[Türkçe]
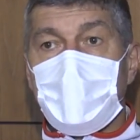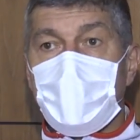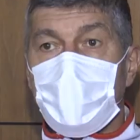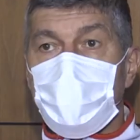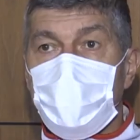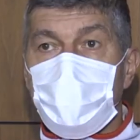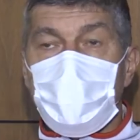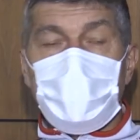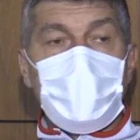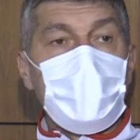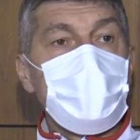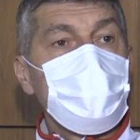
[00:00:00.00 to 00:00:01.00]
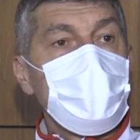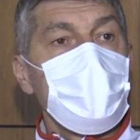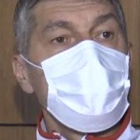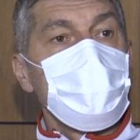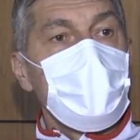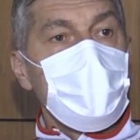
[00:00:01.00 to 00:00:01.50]
Ee, biz burada kendimizi
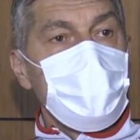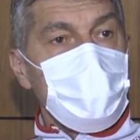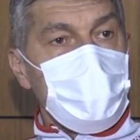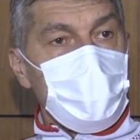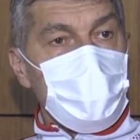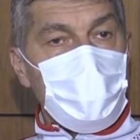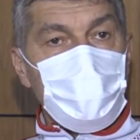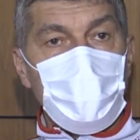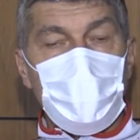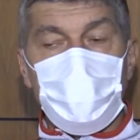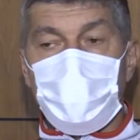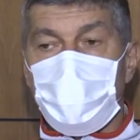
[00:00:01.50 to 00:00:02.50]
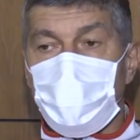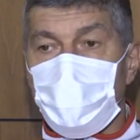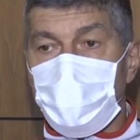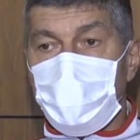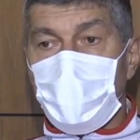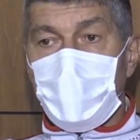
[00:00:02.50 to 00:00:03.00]
evimizde gibi hissediyoruz. Çok
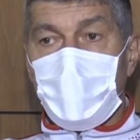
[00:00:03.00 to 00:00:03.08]
mutluyuz.